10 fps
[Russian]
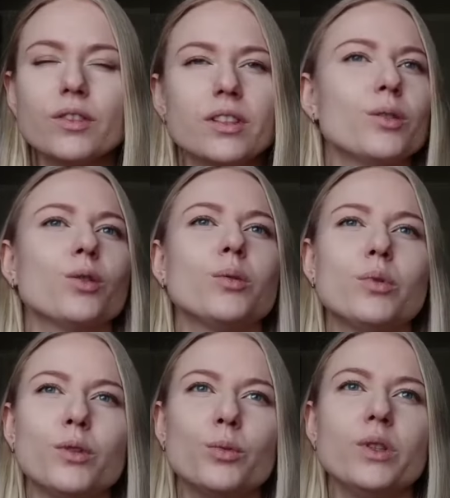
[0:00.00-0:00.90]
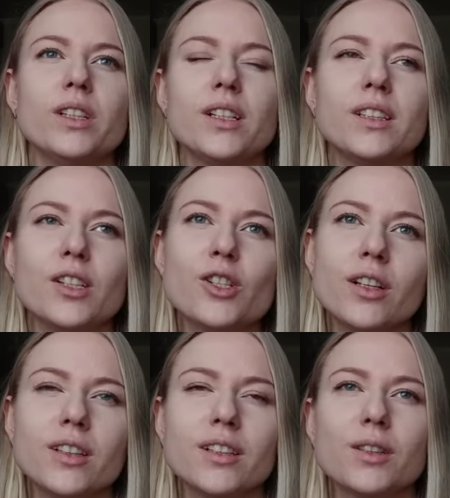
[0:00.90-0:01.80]
который был у меня, когда я шла
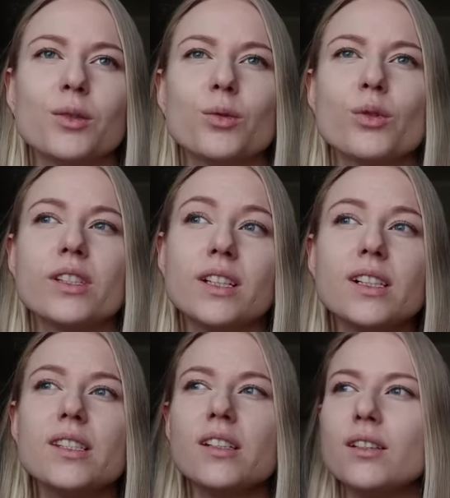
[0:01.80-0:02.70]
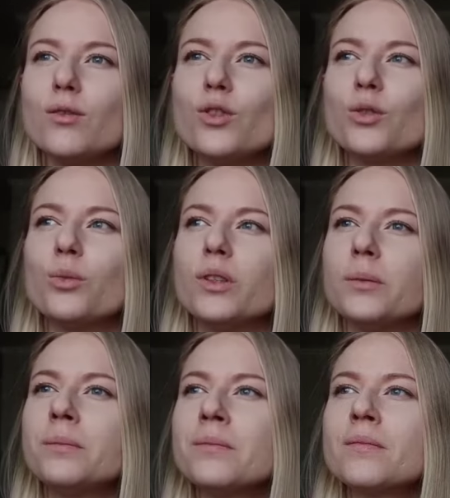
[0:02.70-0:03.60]
на этот курс. Я хотела, вот, чтобы,